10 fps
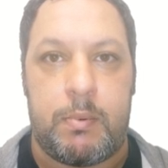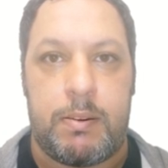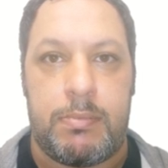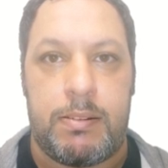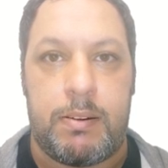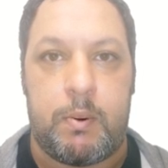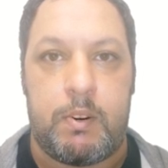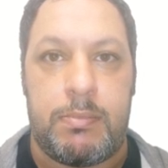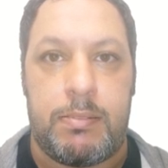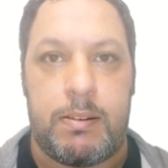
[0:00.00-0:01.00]
وهو
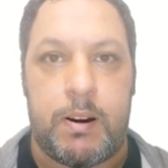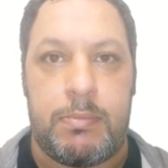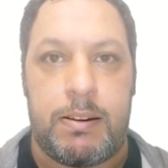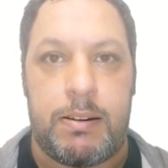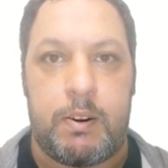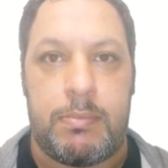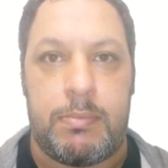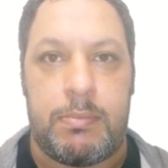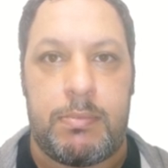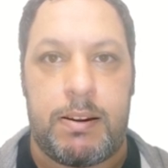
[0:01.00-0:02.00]
مجبور أن
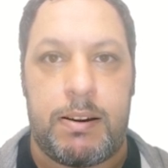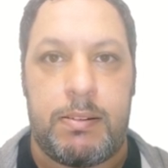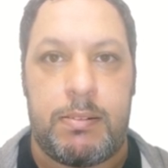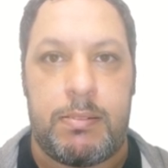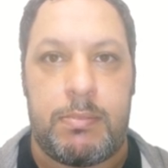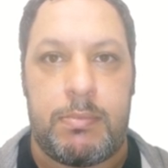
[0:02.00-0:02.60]
يبحث عن ذلك